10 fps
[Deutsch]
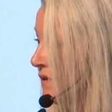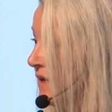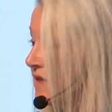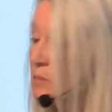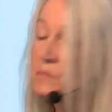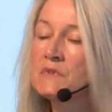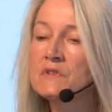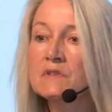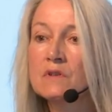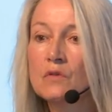
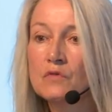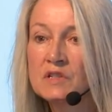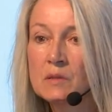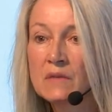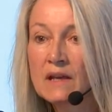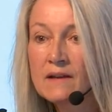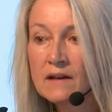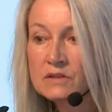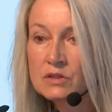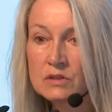Ergebnis von dem
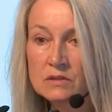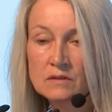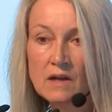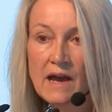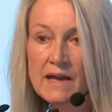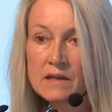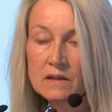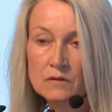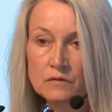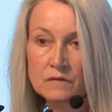gigantischen
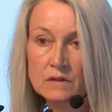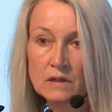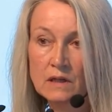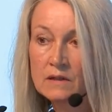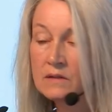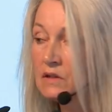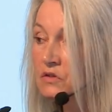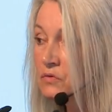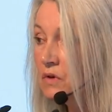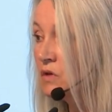Eingriff in den
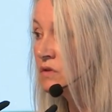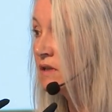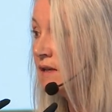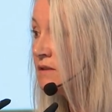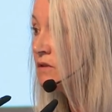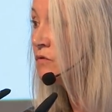Naturhaushalt